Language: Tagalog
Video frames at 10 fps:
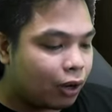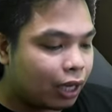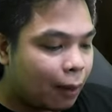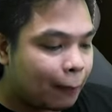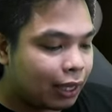
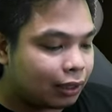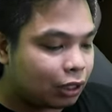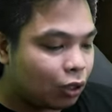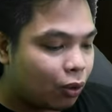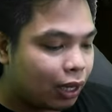Okay, parang
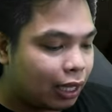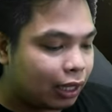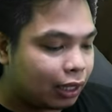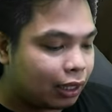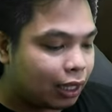dito ako galing
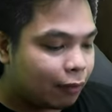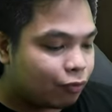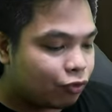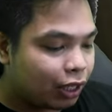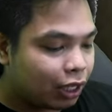kanina.
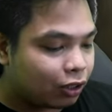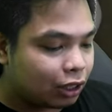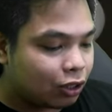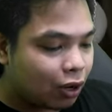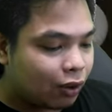Feeling ko
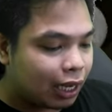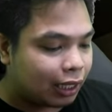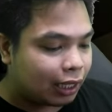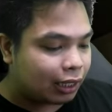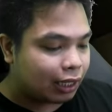dito ako
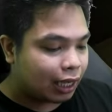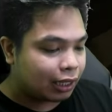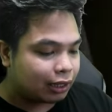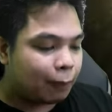galing kanina, guys.